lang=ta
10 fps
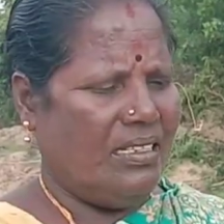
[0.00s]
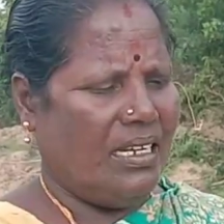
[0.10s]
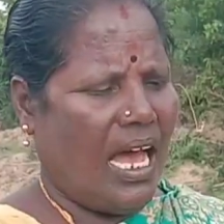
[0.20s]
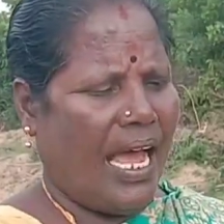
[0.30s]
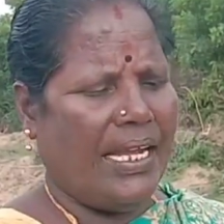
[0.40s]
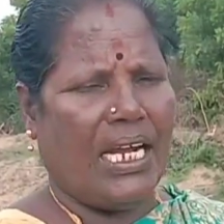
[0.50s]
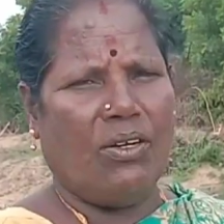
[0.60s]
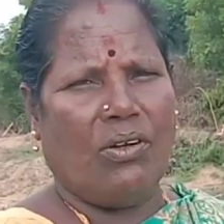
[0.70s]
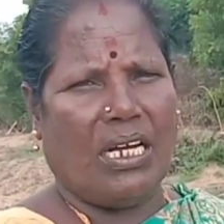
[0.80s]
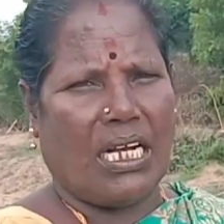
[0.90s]
இந்த
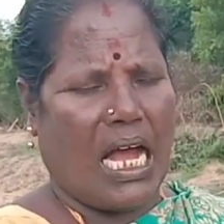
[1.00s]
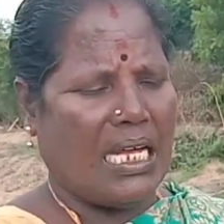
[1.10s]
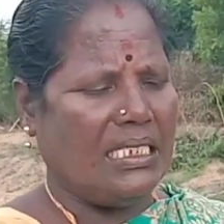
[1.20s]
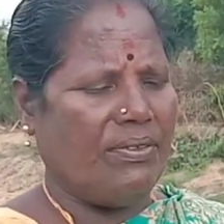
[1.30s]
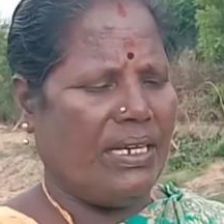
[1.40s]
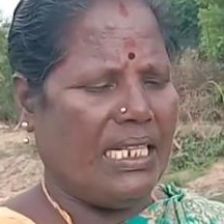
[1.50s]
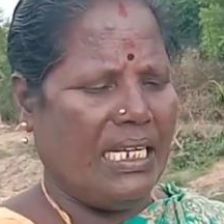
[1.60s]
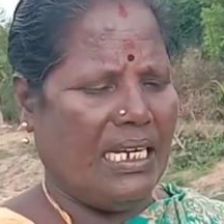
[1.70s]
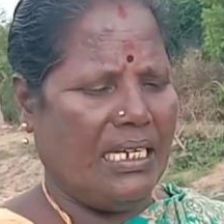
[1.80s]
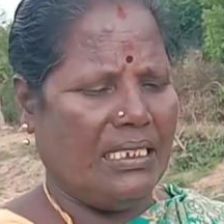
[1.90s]
நாய்க்கழுவோட காஞ்ச
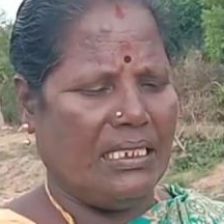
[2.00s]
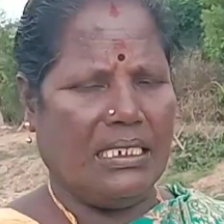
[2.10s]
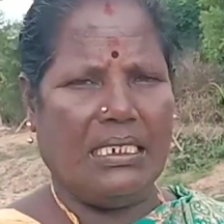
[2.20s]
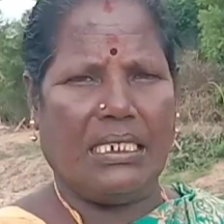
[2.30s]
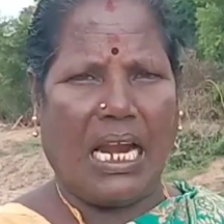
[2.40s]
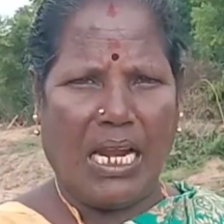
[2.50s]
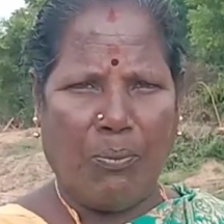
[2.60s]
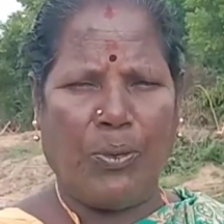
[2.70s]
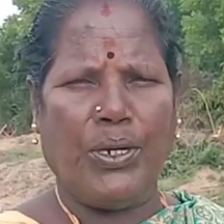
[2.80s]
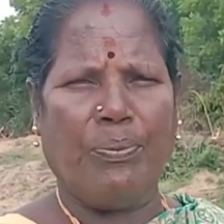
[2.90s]
விதையை எடுத்து நல்லா
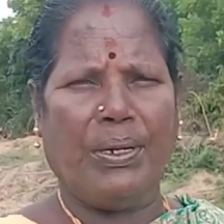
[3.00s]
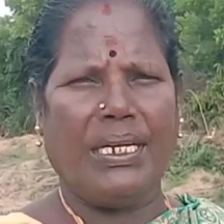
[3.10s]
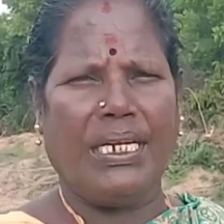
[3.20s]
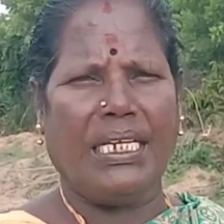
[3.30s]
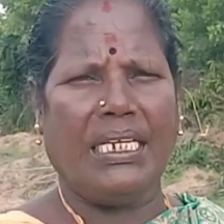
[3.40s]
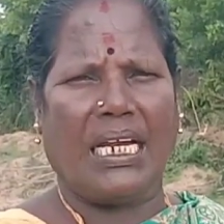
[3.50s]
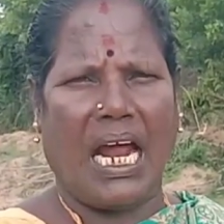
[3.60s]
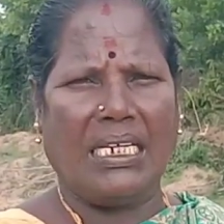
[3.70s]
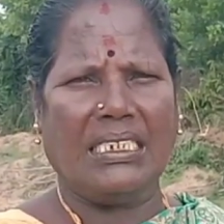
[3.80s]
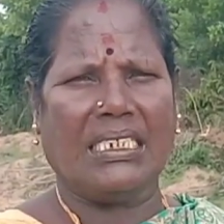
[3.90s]
பொடி பண்ணி
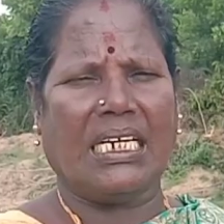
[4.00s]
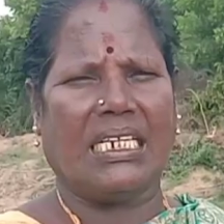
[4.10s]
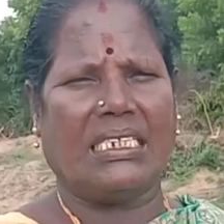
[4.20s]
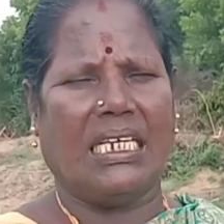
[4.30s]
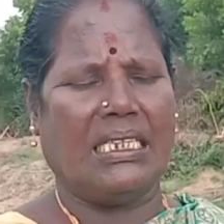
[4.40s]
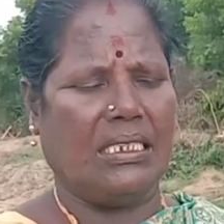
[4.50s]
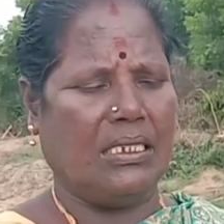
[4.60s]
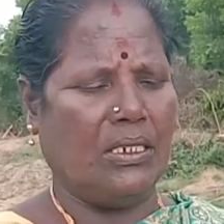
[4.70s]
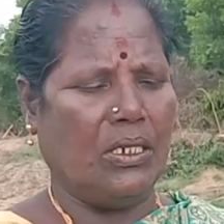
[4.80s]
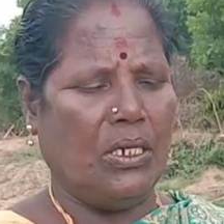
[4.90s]
நாட்டு சக்கரை
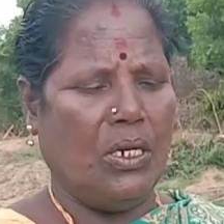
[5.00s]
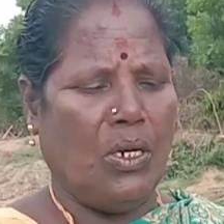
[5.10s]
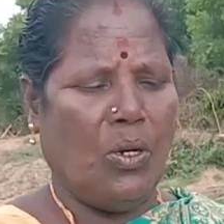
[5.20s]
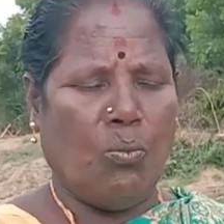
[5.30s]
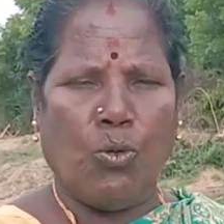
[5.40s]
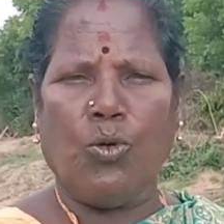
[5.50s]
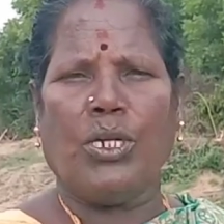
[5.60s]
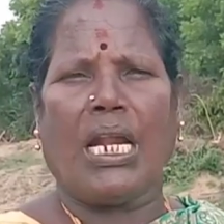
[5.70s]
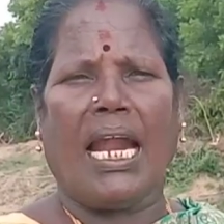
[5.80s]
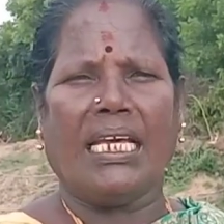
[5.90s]
சேர்த்து மூணு
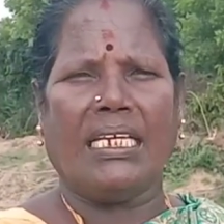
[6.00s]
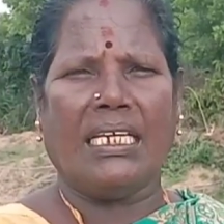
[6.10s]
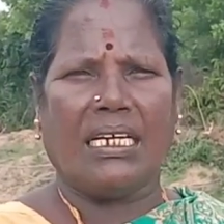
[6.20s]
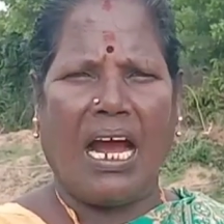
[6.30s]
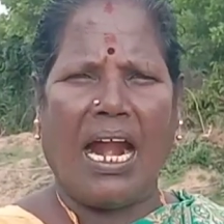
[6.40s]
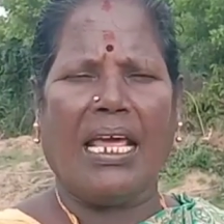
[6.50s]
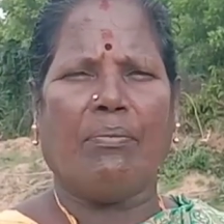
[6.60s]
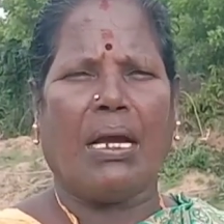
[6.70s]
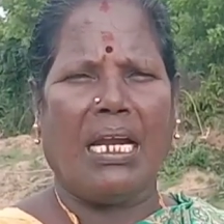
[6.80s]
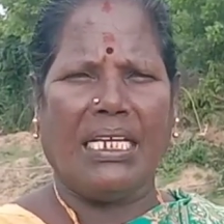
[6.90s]
நாளைக்கு காலை
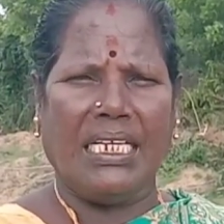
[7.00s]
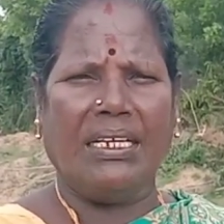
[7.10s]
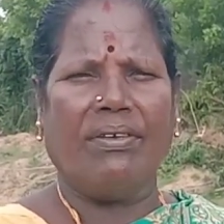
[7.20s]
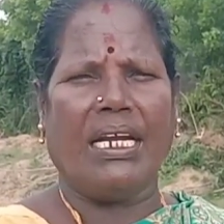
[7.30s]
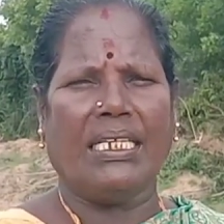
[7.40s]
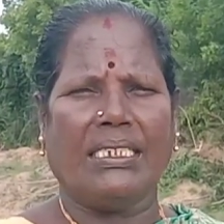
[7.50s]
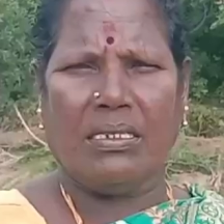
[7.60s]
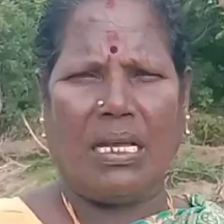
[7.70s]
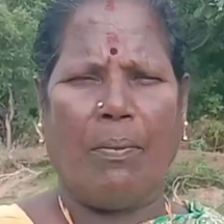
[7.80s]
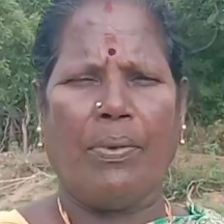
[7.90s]
மாலை இரு வேளையும்
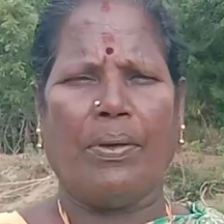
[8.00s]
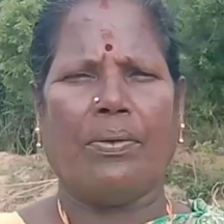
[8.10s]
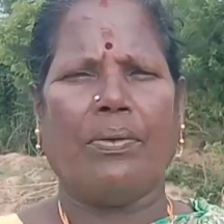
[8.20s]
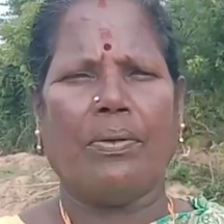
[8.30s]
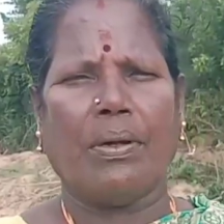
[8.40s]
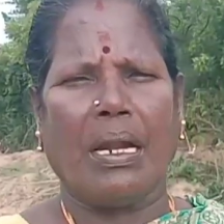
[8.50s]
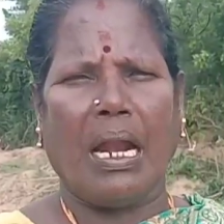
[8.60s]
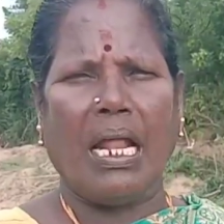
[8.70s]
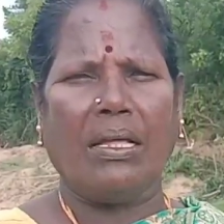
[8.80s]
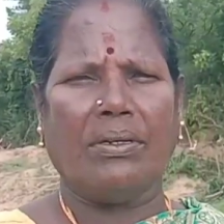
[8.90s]
சாப்பிடணும்
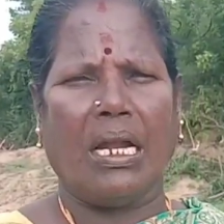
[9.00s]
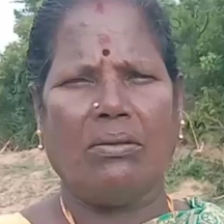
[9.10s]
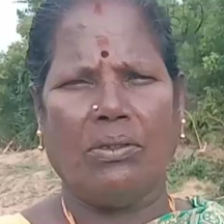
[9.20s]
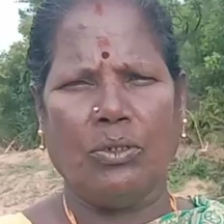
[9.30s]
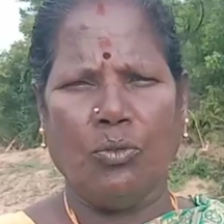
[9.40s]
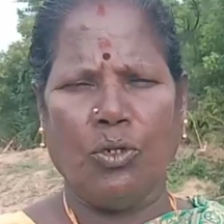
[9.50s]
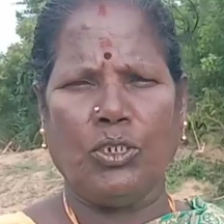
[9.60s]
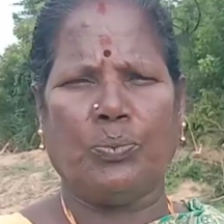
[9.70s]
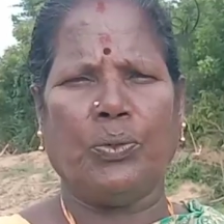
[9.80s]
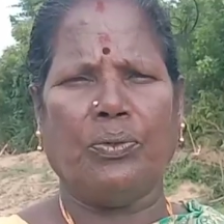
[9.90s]
நாலாவது நாள் வந்து ஒரு
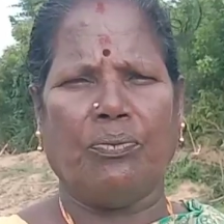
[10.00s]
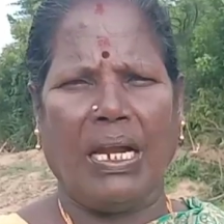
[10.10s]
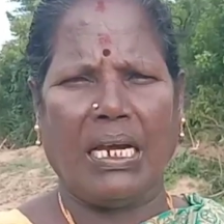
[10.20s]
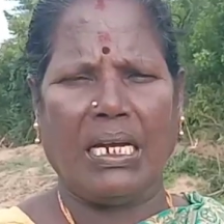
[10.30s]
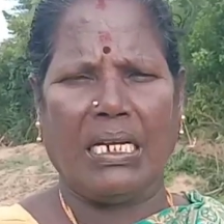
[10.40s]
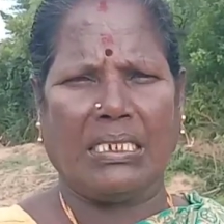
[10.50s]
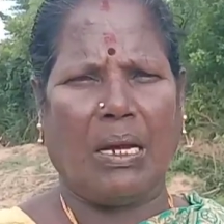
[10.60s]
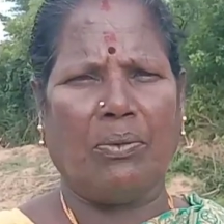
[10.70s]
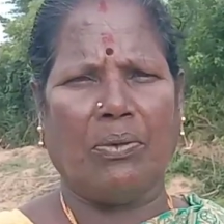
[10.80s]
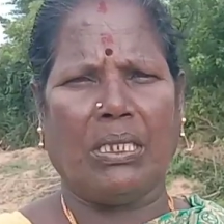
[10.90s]
ஸ்பூன் விளக்கெண்ணெய்
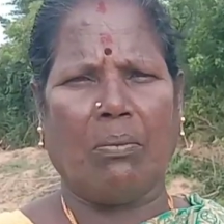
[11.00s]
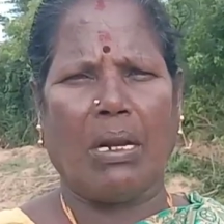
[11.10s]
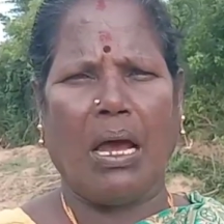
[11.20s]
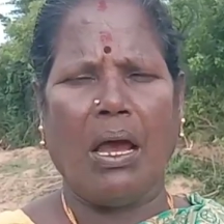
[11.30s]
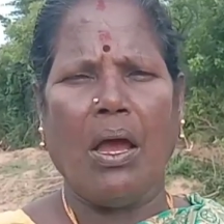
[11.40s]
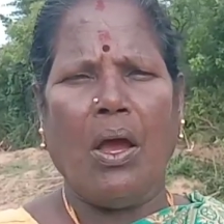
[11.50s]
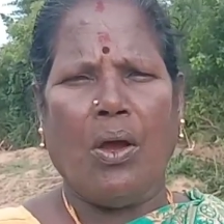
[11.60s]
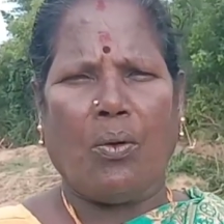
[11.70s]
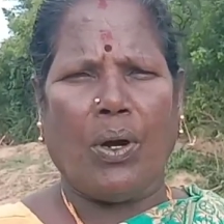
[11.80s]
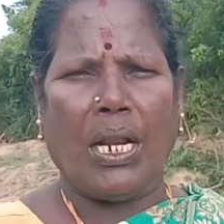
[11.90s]
சாப்பிட்டு வந்தோம்னா
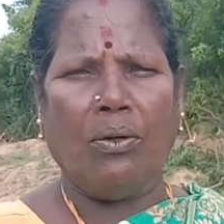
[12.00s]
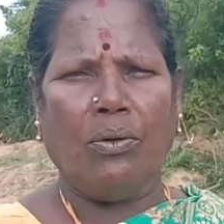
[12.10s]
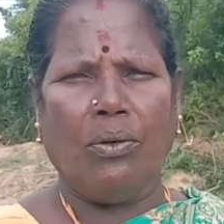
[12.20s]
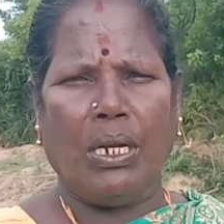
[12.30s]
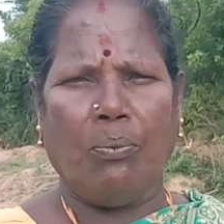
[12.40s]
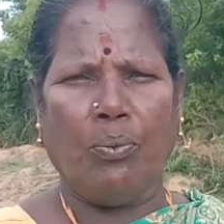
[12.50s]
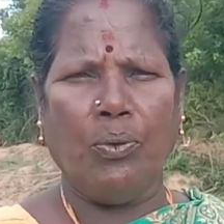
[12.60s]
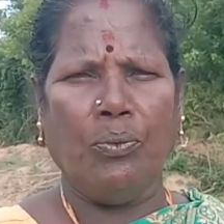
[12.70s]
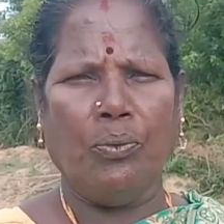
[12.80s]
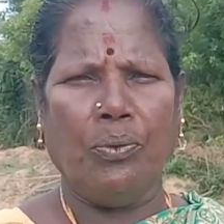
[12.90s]
குடலுள்ள உள்ள புழு